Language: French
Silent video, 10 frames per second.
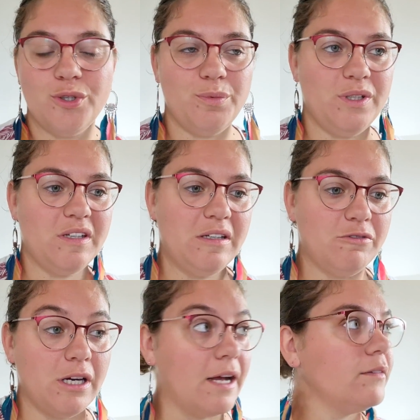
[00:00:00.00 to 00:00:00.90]
Et puis
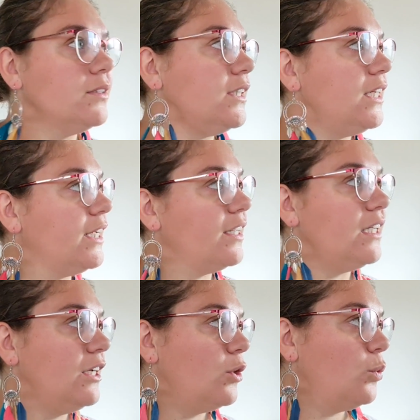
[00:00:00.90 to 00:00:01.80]
voilà, il
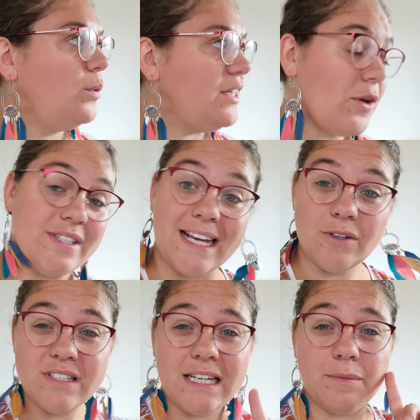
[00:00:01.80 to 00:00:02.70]
est
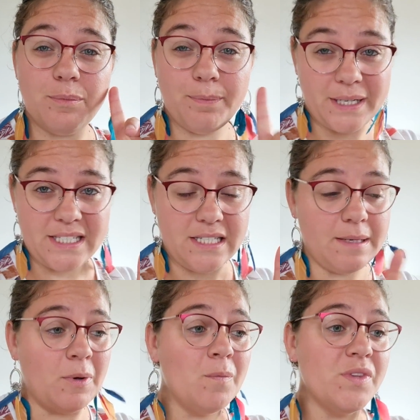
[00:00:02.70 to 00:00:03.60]
8h57
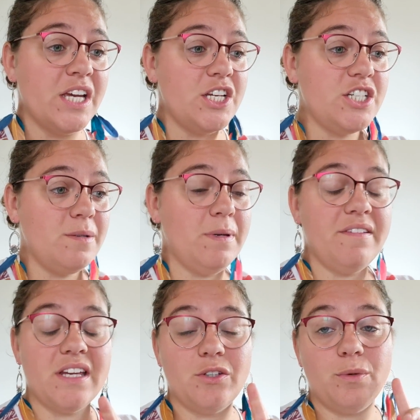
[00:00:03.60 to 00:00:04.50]
précisément. JB
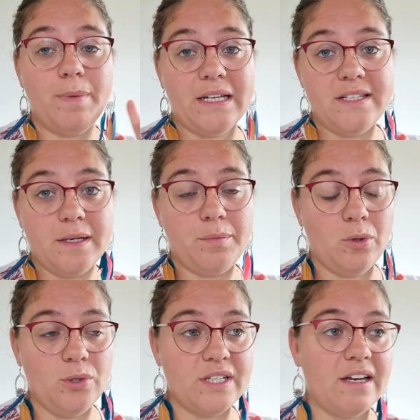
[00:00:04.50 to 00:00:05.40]
vient de partir pour
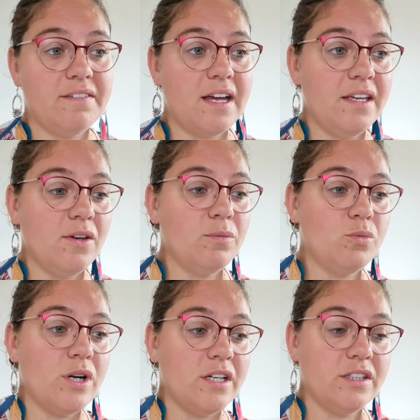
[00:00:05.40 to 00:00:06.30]
le travail.
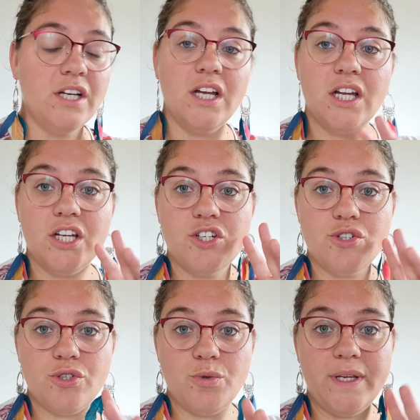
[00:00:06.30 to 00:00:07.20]
Moi,
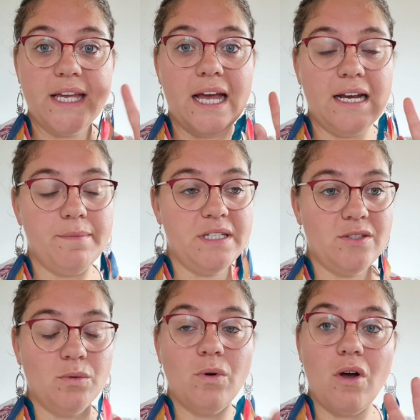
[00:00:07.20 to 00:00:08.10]
je suis à la
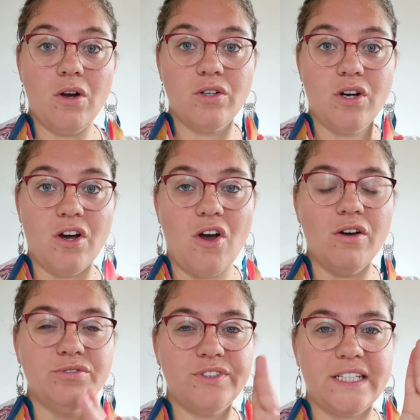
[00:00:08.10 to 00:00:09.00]
maison encore.
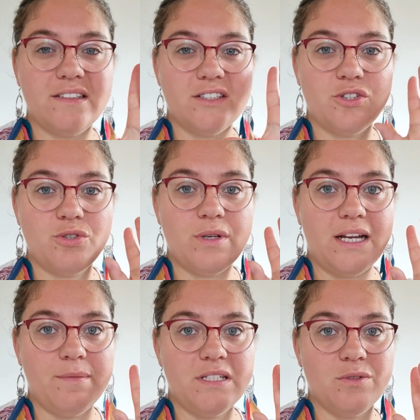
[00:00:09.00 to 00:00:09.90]
En fait, je suis à
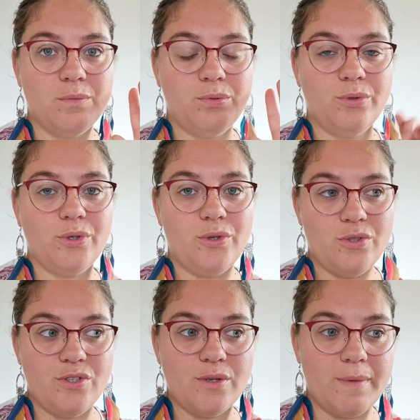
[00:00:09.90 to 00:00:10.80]
la maison pour
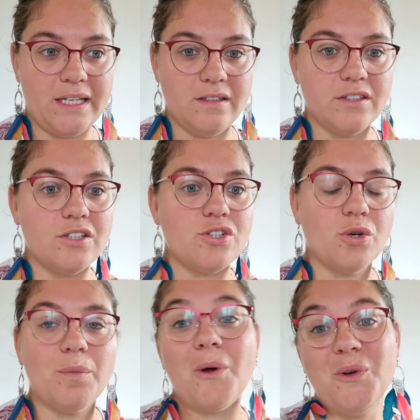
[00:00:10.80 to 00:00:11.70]
une semaine. Je
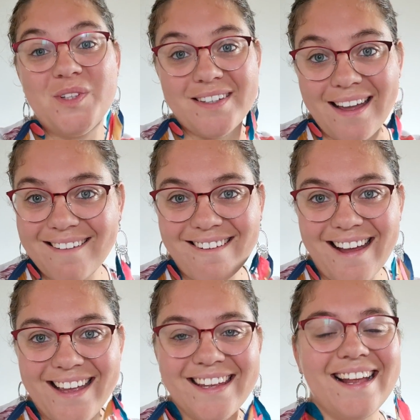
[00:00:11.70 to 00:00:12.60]
reprends le
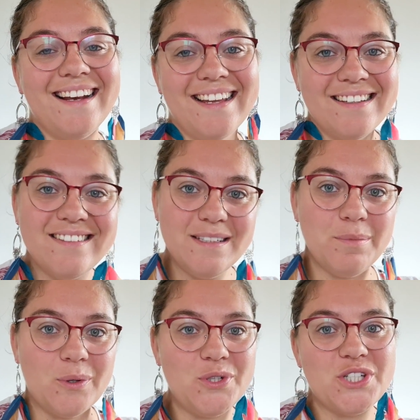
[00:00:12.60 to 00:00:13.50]
travail lundi
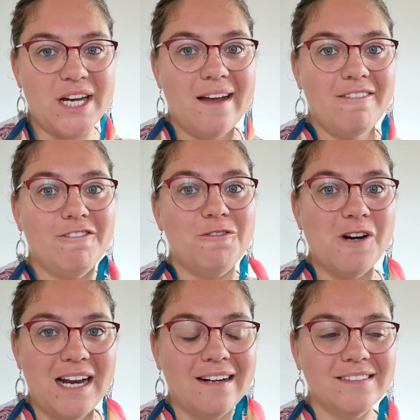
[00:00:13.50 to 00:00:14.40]
prochain.
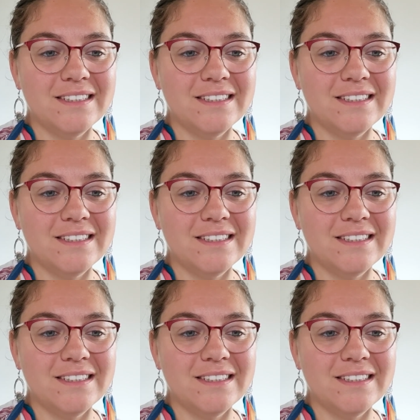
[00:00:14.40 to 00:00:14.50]
Voilà.